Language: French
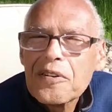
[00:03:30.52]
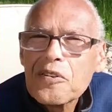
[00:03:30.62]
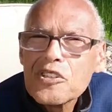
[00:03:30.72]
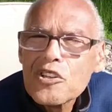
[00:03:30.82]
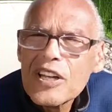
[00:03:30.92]

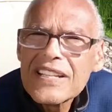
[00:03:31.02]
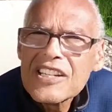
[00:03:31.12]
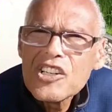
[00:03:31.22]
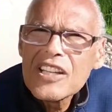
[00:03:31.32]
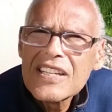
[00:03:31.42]
Donc je l'ai
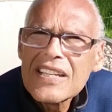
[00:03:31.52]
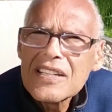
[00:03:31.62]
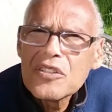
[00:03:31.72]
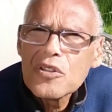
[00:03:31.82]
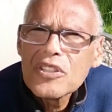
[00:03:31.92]
déjà
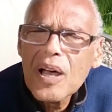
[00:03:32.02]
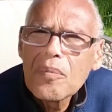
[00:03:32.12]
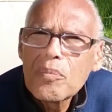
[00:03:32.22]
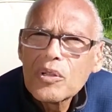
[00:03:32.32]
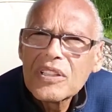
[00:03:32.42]
dit, ce sera
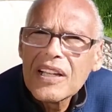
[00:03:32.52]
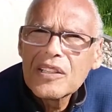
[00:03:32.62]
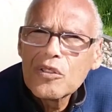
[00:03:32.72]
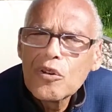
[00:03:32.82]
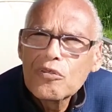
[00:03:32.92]

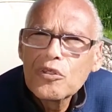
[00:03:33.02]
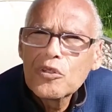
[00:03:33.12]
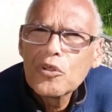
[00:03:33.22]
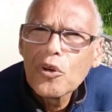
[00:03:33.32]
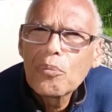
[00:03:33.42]
peut-être nos
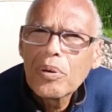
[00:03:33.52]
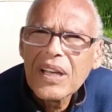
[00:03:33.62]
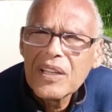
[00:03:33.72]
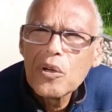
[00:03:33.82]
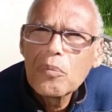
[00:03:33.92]
futurs
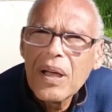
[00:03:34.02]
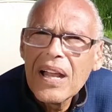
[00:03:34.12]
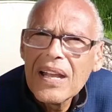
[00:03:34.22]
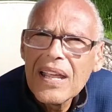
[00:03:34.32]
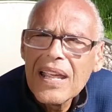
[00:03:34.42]
prix
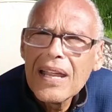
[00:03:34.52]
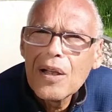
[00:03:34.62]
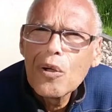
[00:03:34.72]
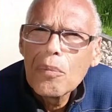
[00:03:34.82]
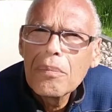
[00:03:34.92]
Nobel et
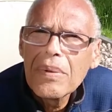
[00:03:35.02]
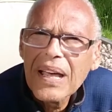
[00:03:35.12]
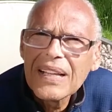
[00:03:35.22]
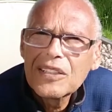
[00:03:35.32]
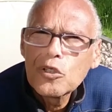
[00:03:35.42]
ils le
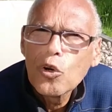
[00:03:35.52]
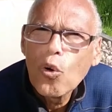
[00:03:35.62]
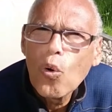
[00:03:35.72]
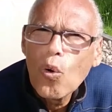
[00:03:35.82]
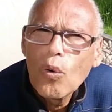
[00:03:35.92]

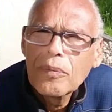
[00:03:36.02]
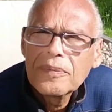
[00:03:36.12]
mériteront.